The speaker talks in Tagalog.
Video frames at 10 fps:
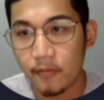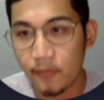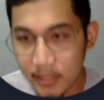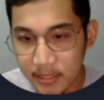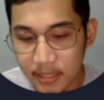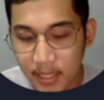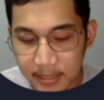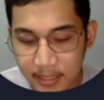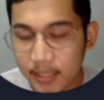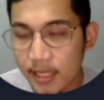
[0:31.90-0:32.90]
First, ang
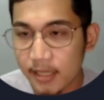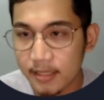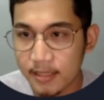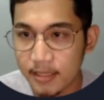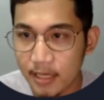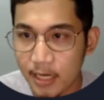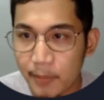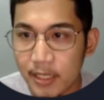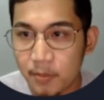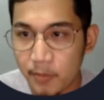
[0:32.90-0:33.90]
syntax ng
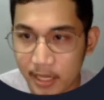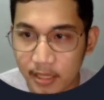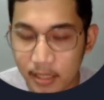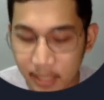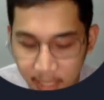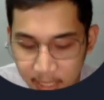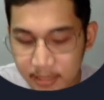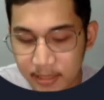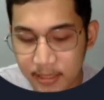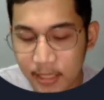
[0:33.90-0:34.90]
pag-spread
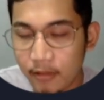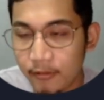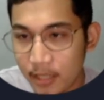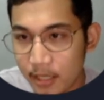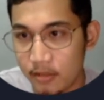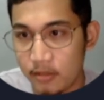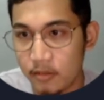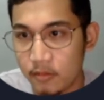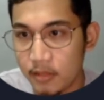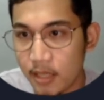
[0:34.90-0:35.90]
is tatlong dot.
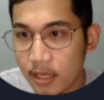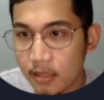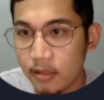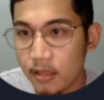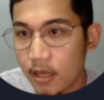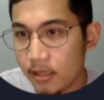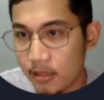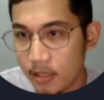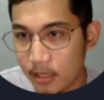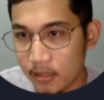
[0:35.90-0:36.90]
So, dot, dot,
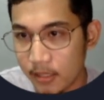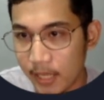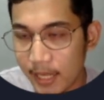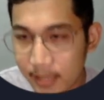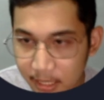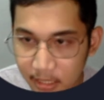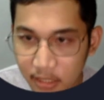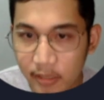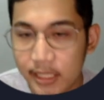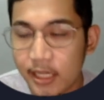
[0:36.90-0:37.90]
dot. And then,
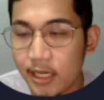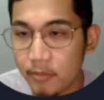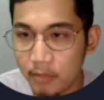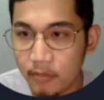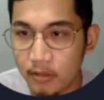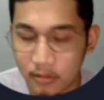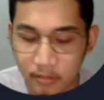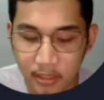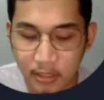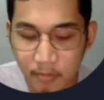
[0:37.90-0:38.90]
yung iterable mo. So,
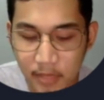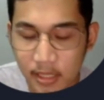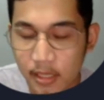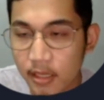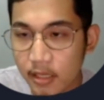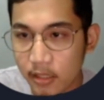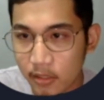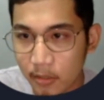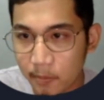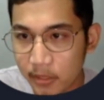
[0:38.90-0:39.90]
it can be
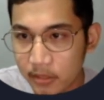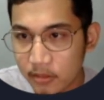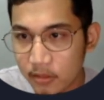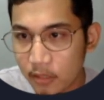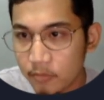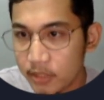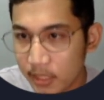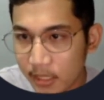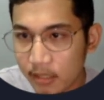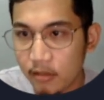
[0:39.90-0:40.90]
your person
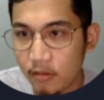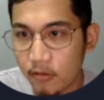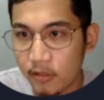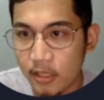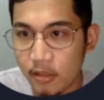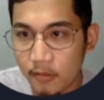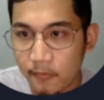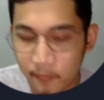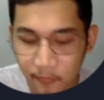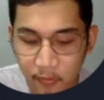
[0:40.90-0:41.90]
object or your
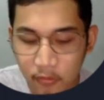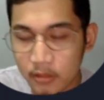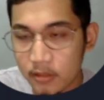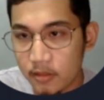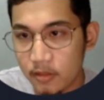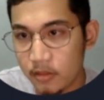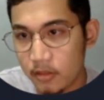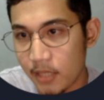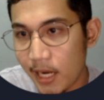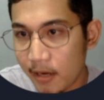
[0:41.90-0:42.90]

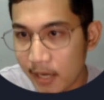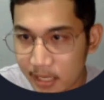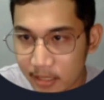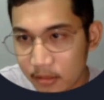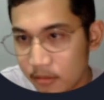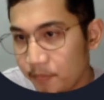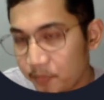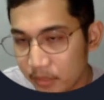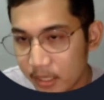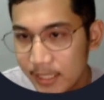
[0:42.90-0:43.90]
fruits array, no?
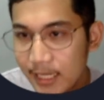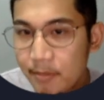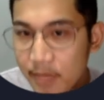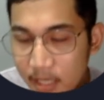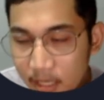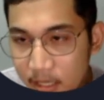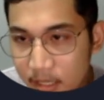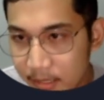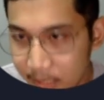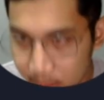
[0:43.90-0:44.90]
It can be
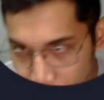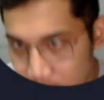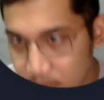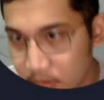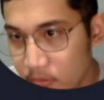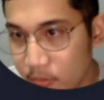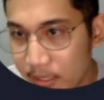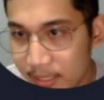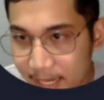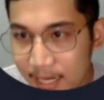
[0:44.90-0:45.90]
that way. So,
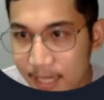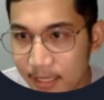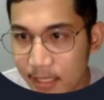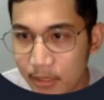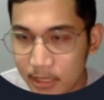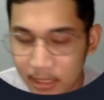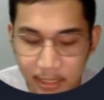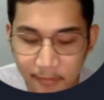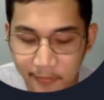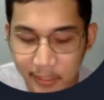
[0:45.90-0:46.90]
itry natin
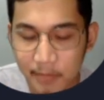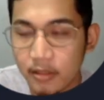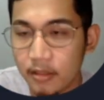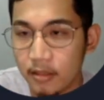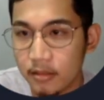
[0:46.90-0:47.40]
mag-declare ng variable.